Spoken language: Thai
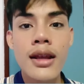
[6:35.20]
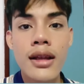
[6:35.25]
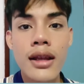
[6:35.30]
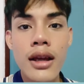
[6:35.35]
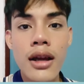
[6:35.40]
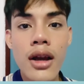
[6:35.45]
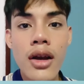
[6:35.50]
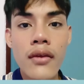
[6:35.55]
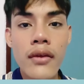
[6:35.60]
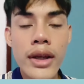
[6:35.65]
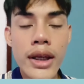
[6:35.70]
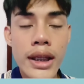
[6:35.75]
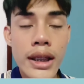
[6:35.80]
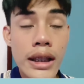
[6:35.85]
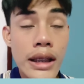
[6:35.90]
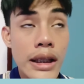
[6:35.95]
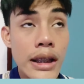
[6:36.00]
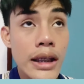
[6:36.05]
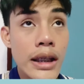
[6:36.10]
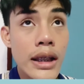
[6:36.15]
แล้วก็วัน
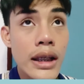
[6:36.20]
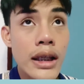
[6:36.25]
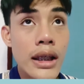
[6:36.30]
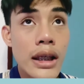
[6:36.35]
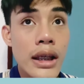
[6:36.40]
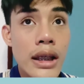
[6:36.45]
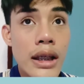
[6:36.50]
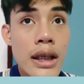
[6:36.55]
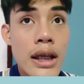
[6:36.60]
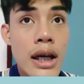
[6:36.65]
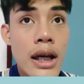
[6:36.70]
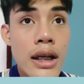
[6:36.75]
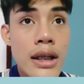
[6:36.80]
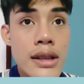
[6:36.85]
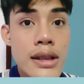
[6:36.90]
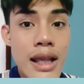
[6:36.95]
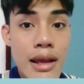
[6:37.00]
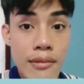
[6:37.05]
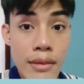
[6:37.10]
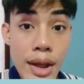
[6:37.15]
นี้
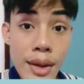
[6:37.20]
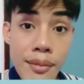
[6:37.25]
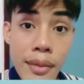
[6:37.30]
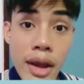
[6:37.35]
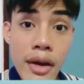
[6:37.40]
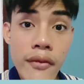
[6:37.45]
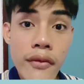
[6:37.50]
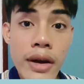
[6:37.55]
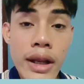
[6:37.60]
สามารถแปรง